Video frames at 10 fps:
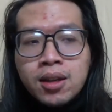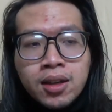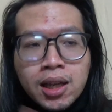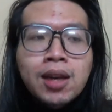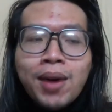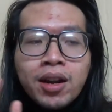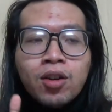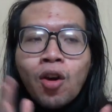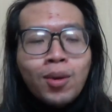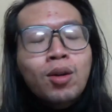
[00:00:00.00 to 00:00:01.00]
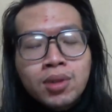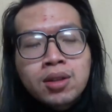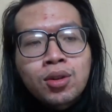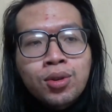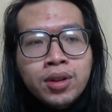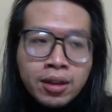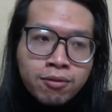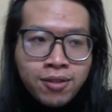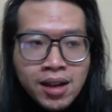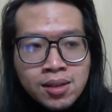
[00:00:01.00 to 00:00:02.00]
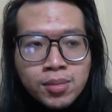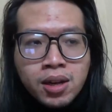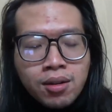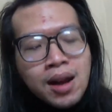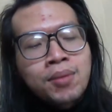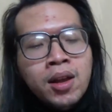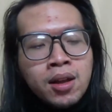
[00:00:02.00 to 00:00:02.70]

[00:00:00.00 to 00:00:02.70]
khi các bạn đã có một công thức rồi để phát 10 gram